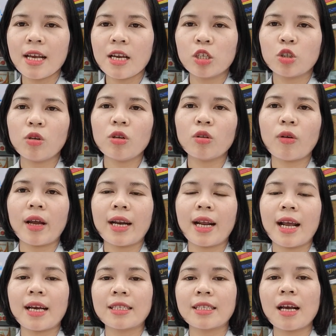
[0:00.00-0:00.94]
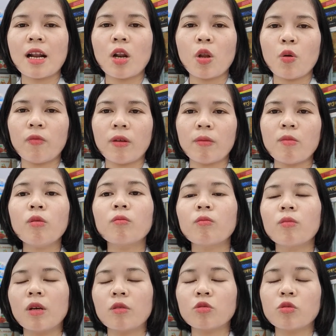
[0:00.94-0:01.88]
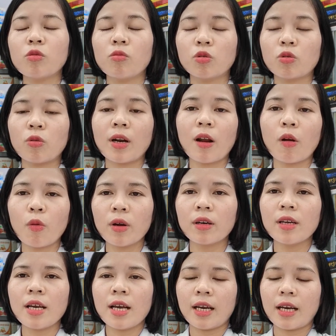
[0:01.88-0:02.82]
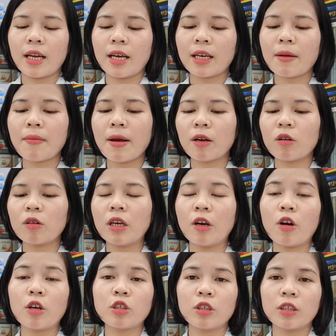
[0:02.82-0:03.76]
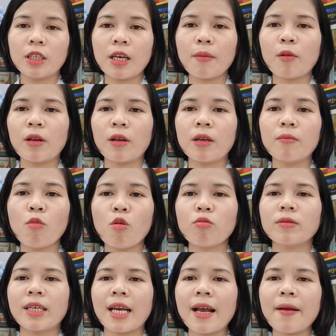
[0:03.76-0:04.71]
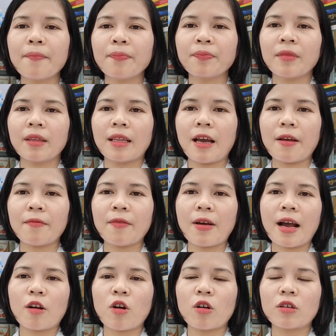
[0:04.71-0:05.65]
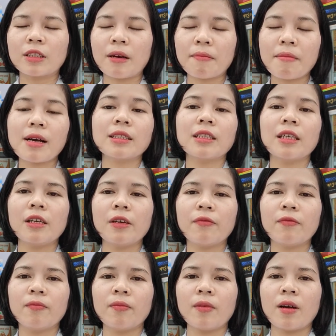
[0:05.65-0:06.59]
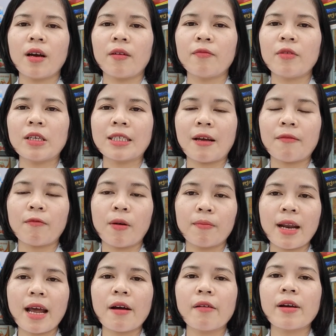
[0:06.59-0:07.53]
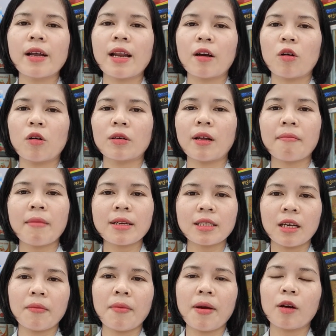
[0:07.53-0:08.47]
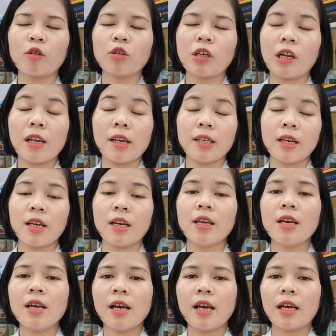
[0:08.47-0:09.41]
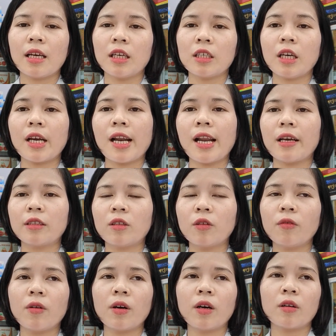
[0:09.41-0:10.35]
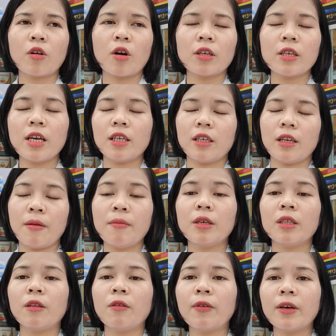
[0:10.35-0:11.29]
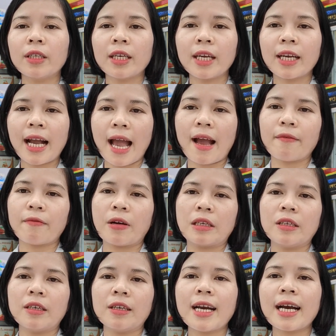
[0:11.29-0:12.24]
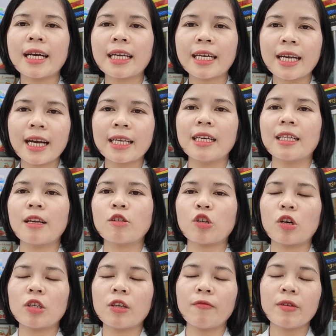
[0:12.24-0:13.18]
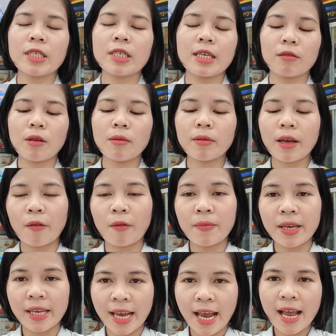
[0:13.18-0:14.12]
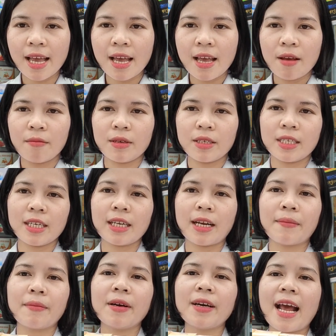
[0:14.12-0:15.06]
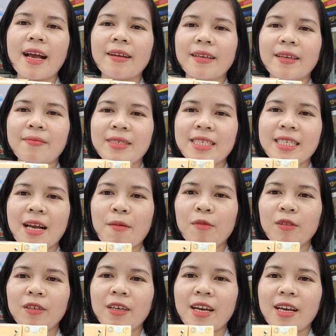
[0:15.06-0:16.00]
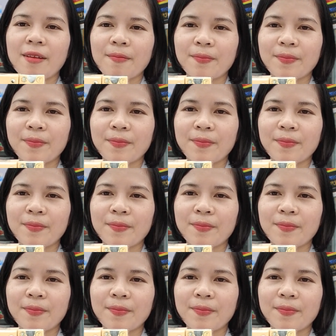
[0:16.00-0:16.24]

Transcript: Số điện thoại này là Zalo, Facebook, mình cũng dùng số này luôn. Đấy, các bạn có thể gọi trực tiếp là inbox nhá. Đấy, và còn thắc mắc gì mà về sản phẩm nào hay là còn thắc mắc gì các bạn có thể liên hệ à, hay là từ uh, gọi điện để mình tư vấn kỹ càng. Và nhớ đăng ký kênh để theo dõi những video tiếp theo của mình nhé. Mình xin cảm ơn ạ. Xin chào mọi người.